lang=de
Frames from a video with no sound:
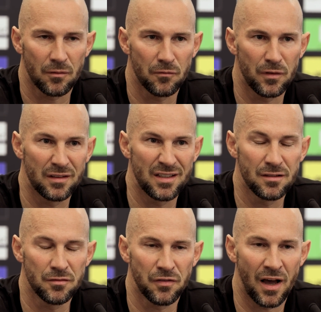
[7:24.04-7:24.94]
wie
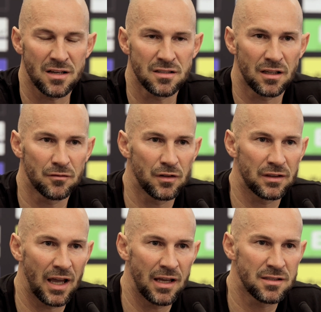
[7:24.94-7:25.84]
die Phasen dann
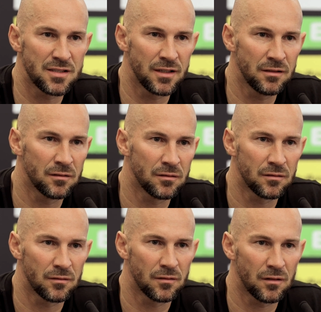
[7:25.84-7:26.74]
verteilt sind.
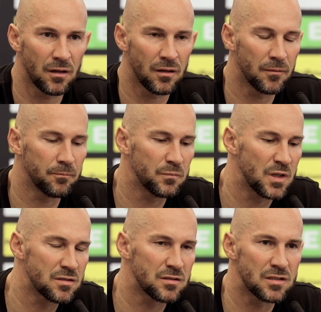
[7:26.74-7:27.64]
Ähm,
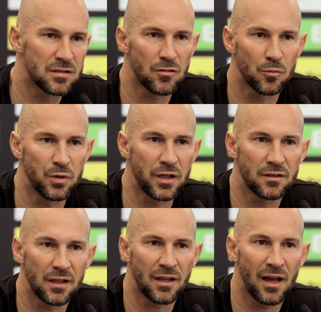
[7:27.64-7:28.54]
das, das
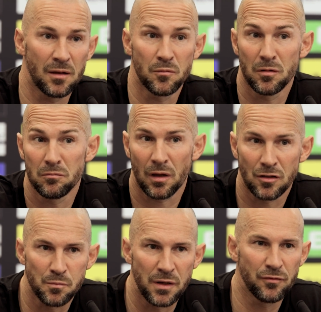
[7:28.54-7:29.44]
obliegt dann auch immer
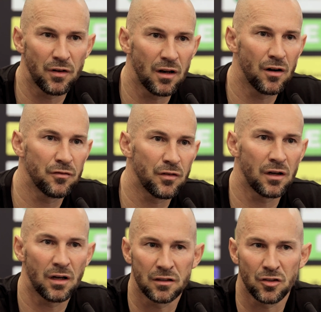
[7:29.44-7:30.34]
an Spielverlauf,
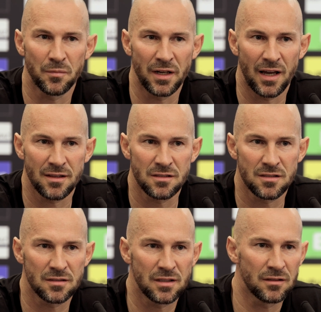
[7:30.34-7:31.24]
an
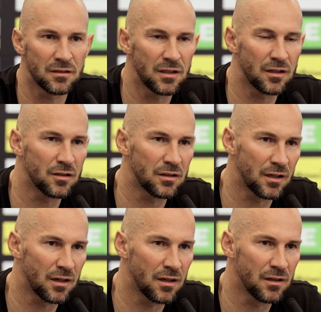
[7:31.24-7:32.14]
Dominanz, den, den hat
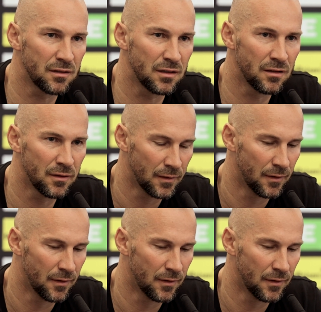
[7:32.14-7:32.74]
dann die,